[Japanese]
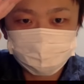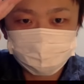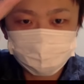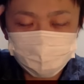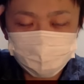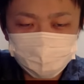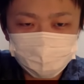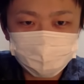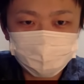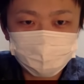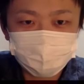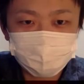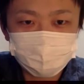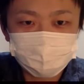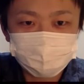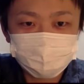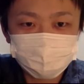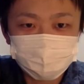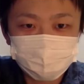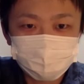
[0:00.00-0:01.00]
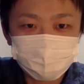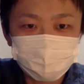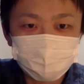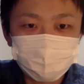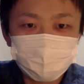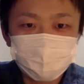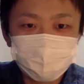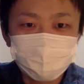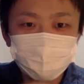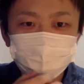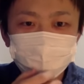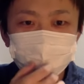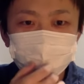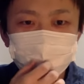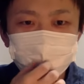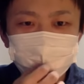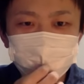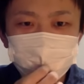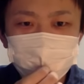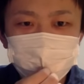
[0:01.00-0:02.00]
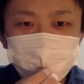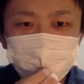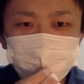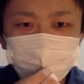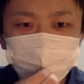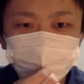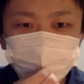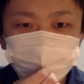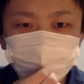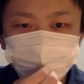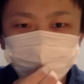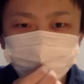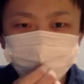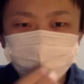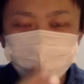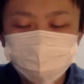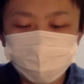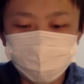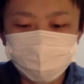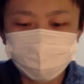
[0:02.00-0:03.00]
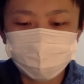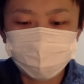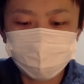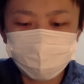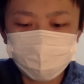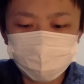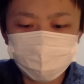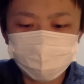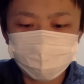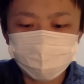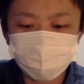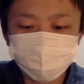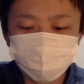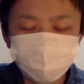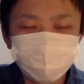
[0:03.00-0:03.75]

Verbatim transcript: ということで、戻ってまいりました。でですよ、